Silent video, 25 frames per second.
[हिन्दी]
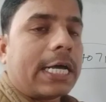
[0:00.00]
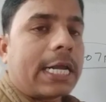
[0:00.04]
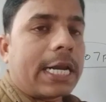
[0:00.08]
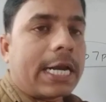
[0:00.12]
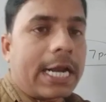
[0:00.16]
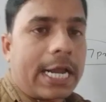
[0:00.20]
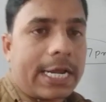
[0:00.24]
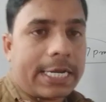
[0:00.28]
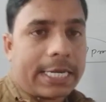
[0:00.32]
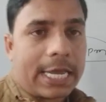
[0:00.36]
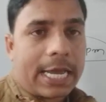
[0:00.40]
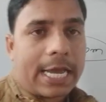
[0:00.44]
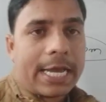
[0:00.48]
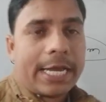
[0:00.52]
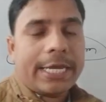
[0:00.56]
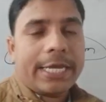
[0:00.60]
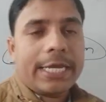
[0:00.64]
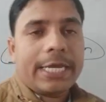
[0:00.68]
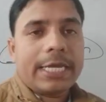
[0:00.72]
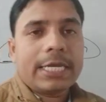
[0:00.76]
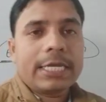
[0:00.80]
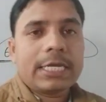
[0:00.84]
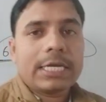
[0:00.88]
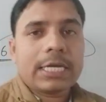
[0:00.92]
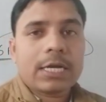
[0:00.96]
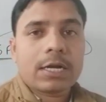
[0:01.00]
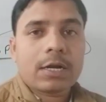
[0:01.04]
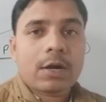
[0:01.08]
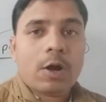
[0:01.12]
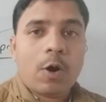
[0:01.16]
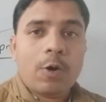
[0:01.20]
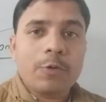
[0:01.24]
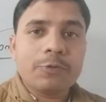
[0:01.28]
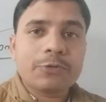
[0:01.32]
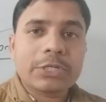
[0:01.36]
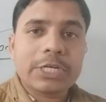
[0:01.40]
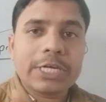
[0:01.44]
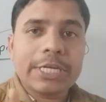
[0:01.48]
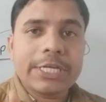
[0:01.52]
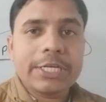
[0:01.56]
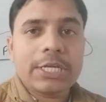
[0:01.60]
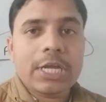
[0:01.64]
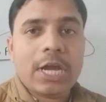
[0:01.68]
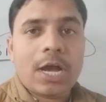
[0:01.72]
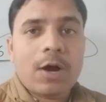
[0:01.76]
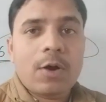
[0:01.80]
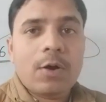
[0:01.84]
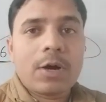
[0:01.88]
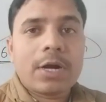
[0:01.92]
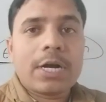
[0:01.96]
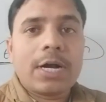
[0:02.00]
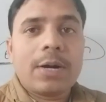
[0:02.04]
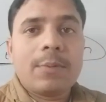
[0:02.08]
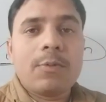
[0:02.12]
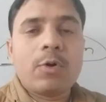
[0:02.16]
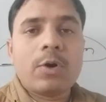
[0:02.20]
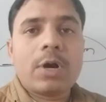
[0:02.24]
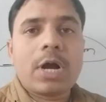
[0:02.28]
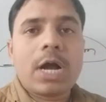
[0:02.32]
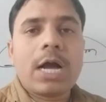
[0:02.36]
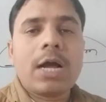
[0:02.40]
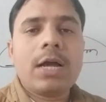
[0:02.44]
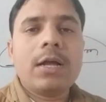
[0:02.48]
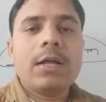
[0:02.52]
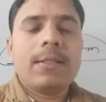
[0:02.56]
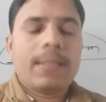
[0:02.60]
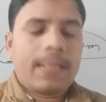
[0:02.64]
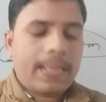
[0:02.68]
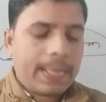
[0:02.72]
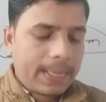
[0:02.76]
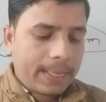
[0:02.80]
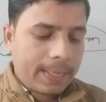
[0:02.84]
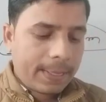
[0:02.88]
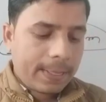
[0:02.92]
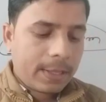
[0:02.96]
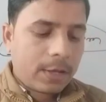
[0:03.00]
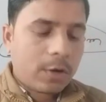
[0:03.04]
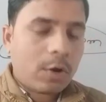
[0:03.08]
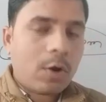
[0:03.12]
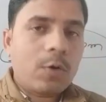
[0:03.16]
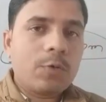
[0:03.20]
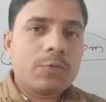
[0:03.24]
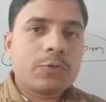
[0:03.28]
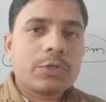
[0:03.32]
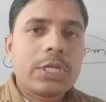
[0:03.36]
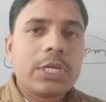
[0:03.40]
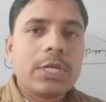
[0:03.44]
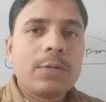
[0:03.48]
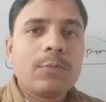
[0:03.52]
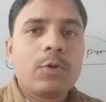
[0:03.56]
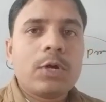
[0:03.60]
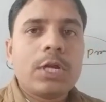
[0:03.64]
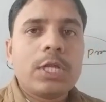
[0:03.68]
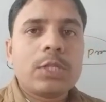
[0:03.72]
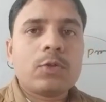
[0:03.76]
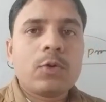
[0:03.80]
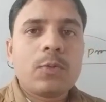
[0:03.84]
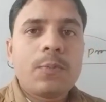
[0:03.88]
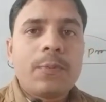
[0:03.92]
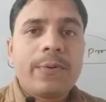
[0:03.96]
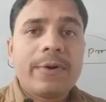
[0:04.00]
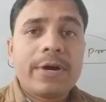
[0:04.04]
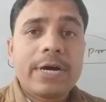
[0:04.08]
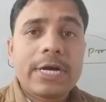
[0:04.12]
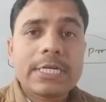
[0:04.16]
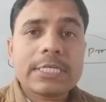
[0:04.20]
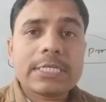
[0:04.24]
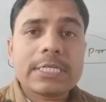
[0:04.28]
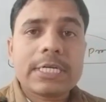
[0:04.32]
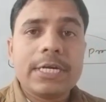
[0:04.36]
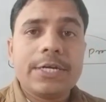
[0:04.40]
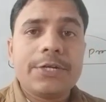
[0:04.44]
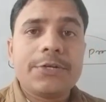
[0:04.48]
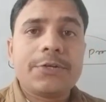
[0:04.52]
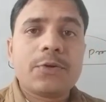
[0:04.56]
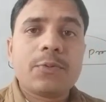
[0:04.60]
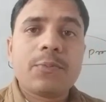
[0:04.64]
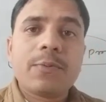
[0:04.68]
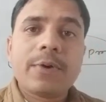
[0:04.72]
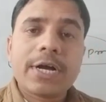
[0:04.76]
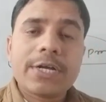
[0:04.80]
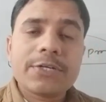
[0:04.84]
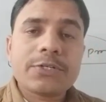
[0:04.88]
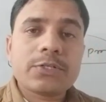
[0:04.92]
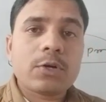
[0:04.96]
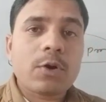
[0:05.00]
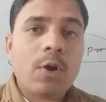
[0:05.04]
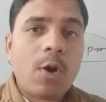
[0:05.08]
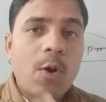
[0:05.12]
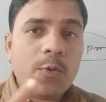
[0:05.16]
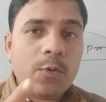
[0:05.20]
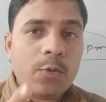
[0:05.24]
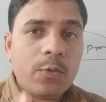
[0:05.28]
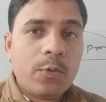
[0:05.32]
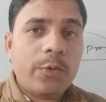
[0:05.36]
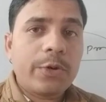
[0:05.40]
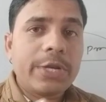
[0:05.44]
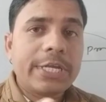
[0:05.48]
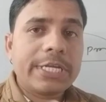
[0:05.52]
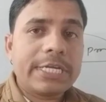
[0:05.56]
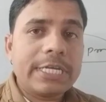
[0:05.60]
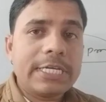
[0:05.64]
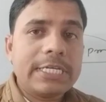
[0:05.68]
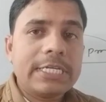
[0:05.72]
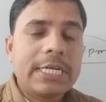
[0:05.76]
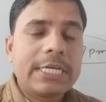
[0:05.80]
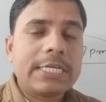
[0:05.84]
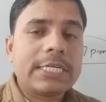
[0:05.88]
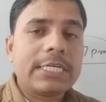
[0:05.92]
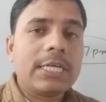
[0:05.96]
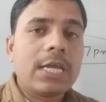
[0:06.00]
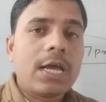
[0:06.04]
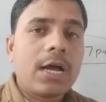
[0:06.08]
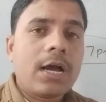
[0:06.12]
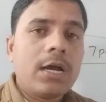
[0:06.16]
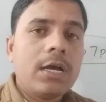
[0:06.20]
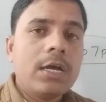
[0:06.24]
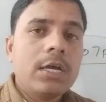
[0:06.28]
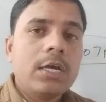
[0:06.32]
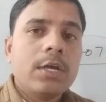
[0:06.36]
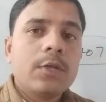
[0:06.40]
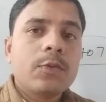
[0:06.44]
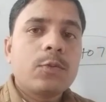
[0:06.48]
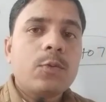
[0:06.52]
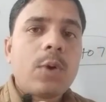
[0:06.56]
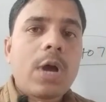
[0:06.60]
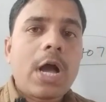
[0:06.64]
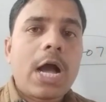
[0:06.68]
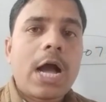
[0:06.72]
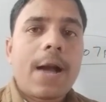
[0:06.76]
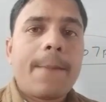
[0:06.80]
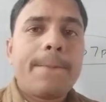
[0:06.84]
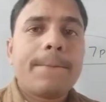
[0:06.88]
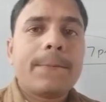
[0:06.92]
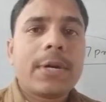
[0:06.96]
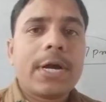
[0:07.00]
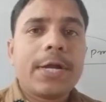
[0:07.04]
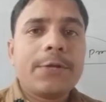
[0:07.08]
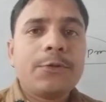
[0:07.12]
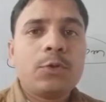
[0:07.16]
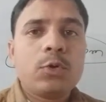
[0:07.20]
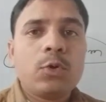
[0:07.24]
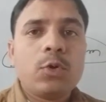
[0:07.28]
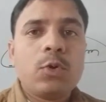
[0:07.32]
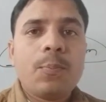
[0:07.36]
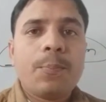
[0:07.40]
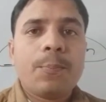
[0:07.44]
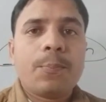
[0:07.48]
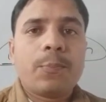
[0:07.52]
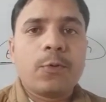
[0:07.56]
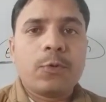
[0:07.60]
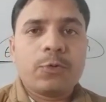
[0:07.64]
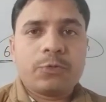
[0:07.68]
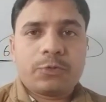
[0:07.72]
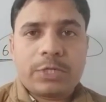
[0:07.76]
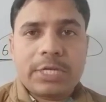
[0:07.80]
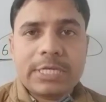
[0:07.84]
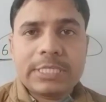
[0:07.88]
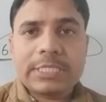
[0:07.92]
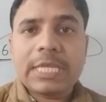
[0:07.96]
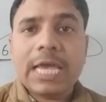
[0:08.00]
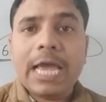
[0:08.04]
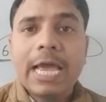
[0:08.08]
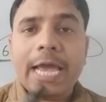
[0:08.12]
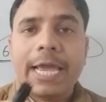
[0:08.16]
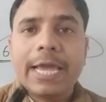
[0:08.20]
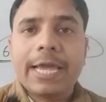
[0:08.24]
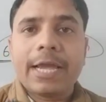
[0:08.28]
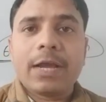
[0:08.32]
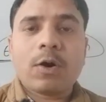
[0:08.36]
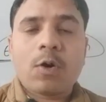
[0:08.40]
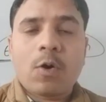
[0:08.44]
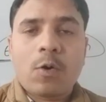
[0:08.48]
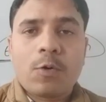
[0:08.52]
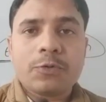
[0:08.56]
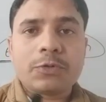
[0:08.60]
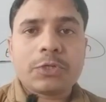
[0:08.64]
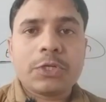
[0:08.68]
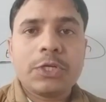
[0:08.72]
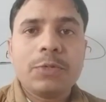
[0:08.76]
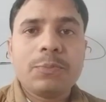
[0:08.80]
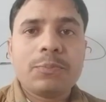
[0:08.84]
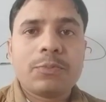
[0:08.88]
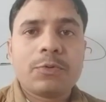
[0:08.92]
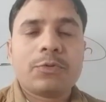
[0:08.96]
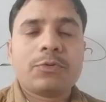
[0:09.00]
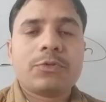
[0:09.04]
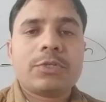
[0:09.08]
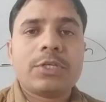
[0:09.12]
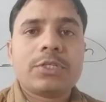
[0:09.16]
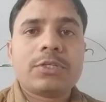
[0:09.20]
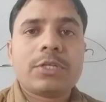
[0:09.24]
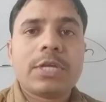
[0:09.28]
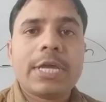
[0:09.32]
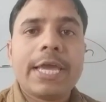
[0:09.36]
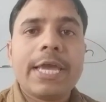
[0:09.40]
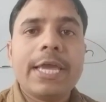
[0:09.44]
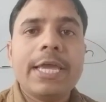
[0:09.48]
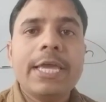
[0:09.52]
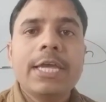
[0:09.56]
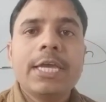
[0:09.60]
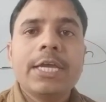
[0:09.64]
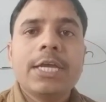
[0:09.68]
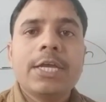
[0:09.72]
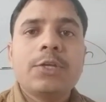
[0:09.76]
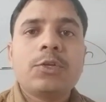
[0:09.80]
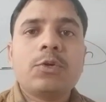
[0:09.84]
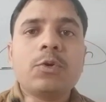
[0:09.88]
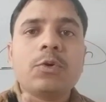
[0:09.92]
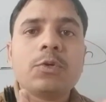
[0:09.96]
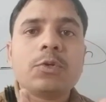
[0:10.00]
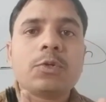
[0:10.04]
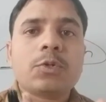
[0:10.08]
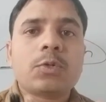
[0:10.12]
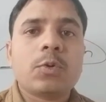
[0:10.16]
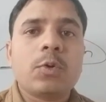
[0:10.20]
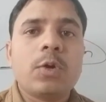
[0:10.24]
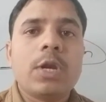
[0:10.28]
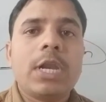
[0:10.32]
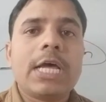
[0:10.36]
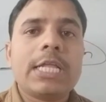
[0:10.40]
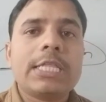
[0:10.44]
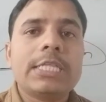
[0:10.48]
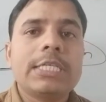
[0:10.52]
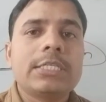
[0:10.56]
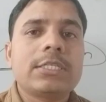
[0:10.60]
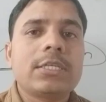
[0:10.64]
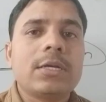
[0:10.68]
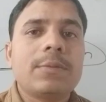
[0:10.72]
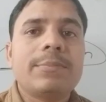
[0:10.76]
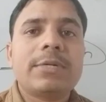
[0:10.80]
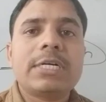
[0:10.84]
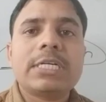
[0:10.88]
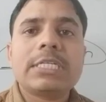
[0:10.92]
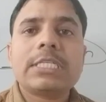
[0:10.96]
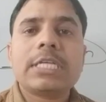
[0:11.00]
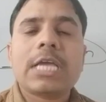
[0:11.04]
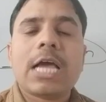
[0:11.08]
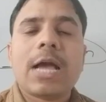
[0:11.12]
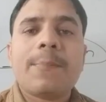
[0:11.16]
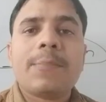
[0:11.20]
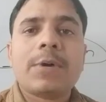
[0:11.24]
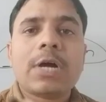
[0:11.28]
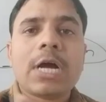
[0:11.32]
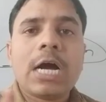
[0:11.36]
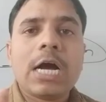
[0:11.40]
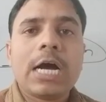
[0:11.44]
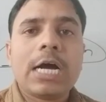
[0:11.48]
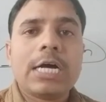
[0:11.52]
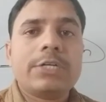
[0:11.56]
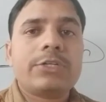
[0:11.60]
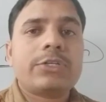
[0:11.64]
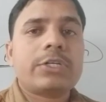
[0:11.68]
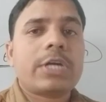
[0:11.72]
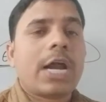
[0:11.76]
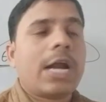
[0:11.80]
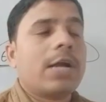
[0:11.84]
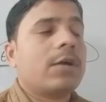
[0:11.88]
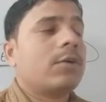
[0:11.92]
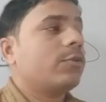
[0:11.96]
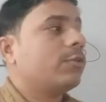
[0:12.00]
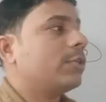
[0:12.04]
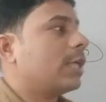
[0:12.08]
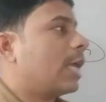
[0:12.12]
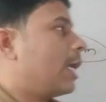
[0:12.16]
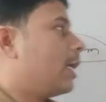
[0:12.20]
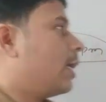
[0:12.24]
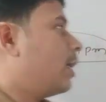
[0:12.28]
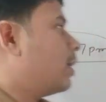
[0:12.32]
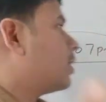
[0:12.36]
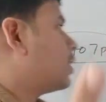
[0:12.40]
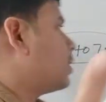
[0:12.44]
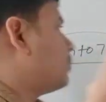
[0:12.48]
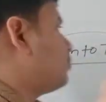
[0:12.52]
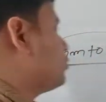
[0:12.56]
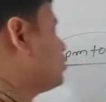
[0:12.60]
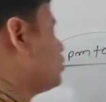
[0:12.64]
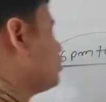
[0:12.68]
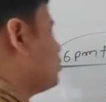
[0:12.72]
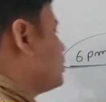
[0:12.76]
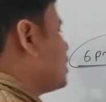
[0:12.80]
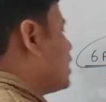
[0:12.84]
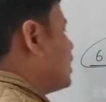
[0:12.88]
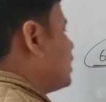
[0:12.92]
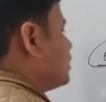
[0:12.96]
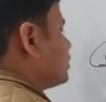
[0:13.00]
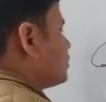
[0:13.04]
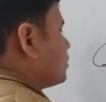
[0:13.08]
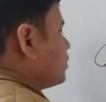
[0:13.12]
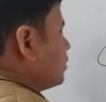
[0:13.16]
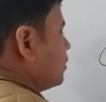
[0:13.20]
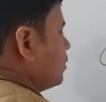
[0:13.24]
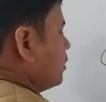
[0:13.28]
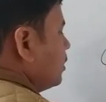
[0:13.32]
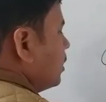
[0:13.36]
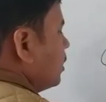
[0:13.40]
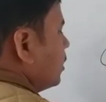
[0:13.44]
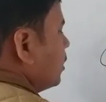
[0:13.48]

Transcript: करना क्या है काउंसलिंग क्या हो, कब होगा काउंसलिंग बोले तो फर्स्ट लिस्ट फर्स्ट राउंड उन्होंने क्लियर किया तो आपका जो प्रोसेस है काउंसलिंग प्रोसेस है जो 16 दिसंबर से आपका स्टार्ट हो जाएगा कब से हो जाएगा सर